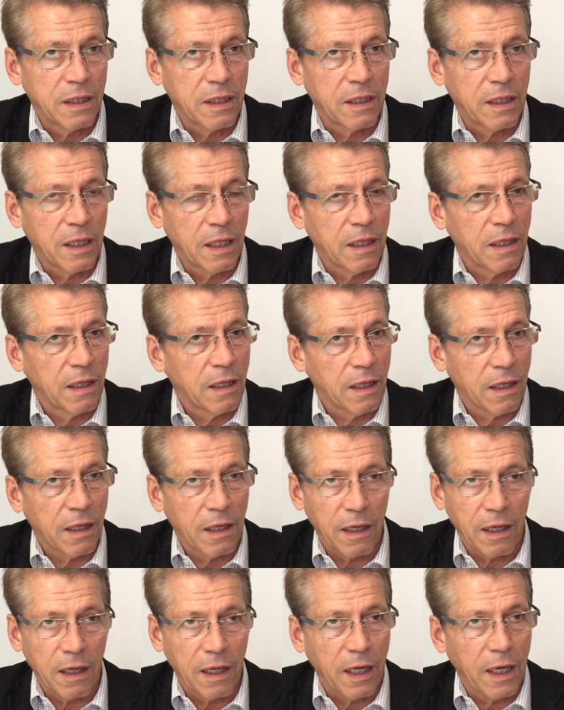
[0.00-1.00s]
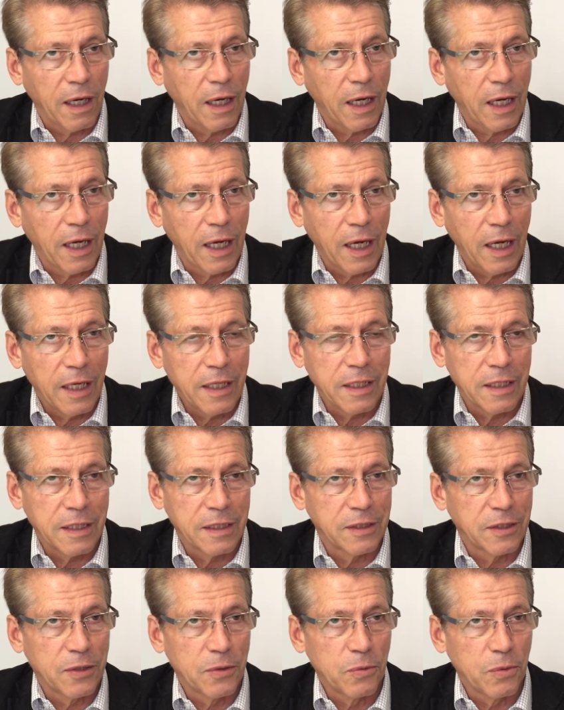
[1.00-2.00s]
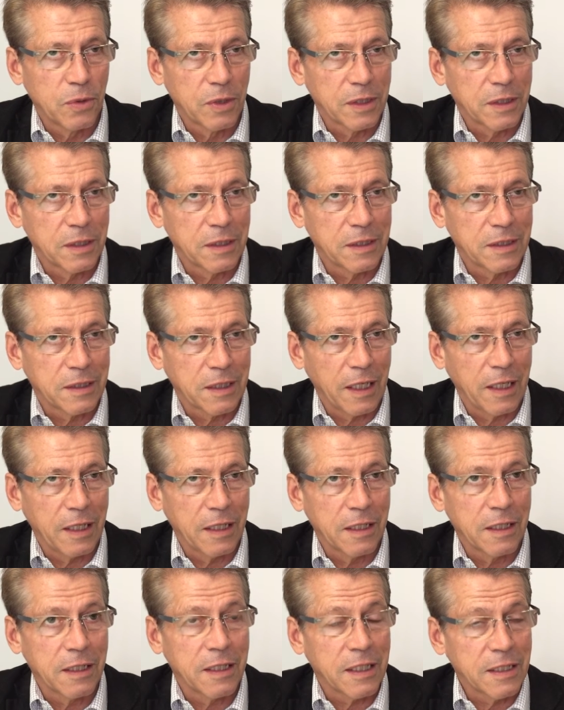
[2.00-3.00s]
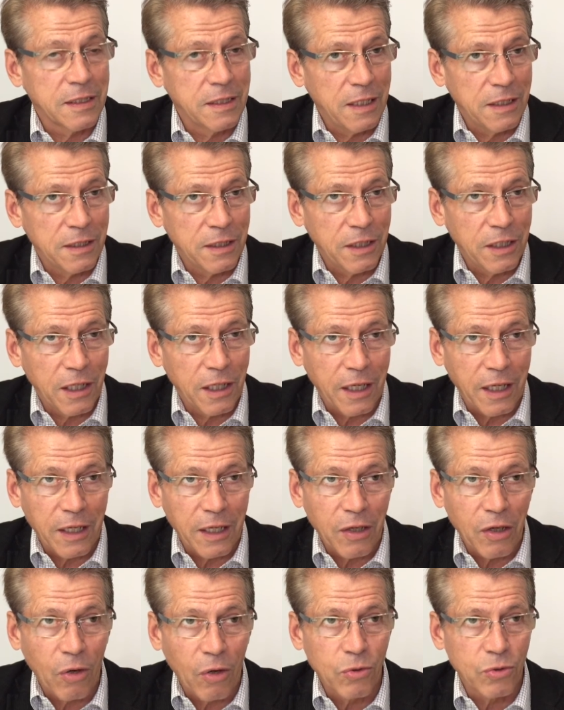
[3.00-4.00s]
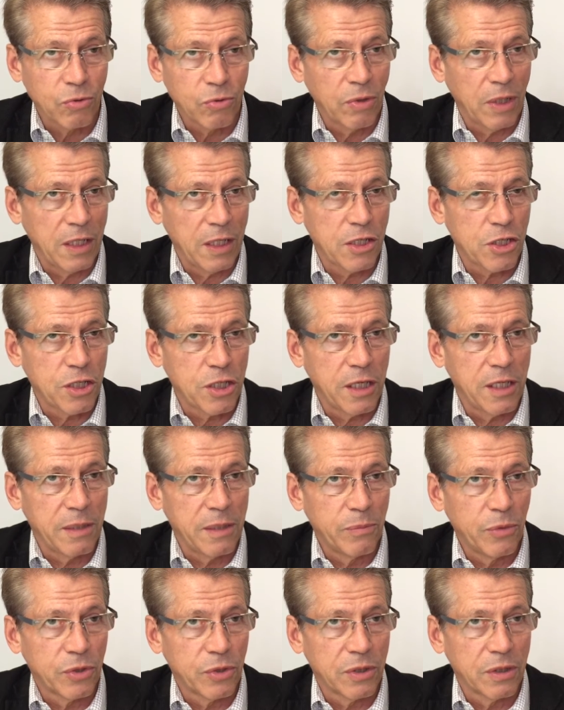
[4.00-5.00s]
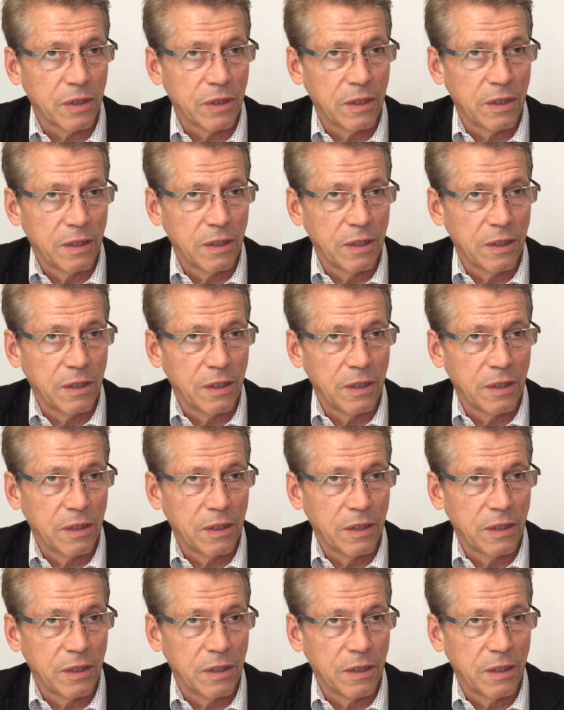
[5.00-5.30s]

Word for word: dann kann es nur sein, dass sie sich genauso anstellen müssen